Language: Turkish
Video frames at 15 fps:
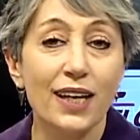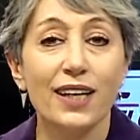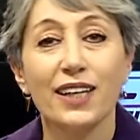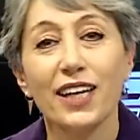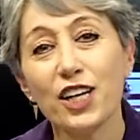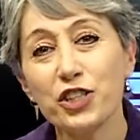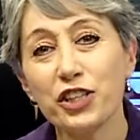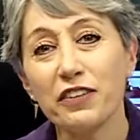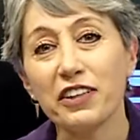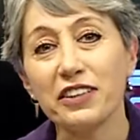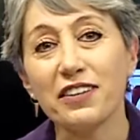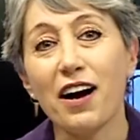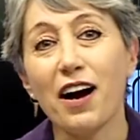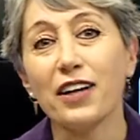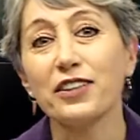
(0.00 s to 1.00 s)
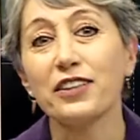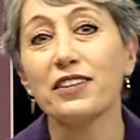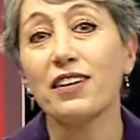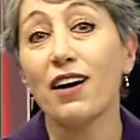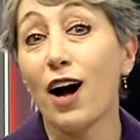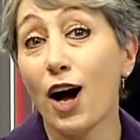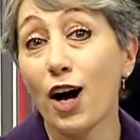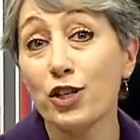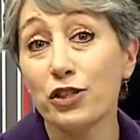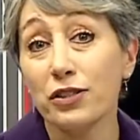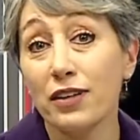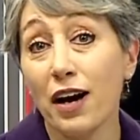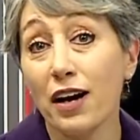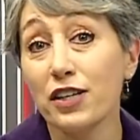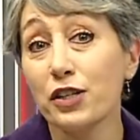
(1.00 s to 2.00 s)
Gerçi evet artık
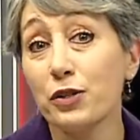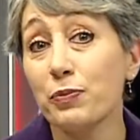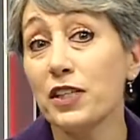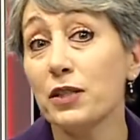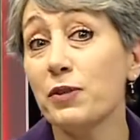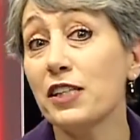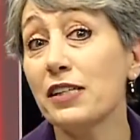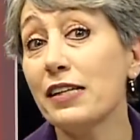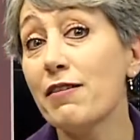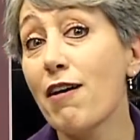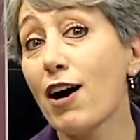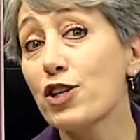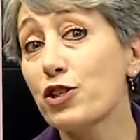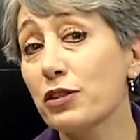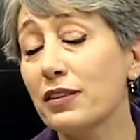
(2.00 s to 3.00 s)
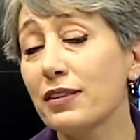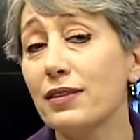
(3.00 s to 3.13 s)
aşklar birbirlerine aşkla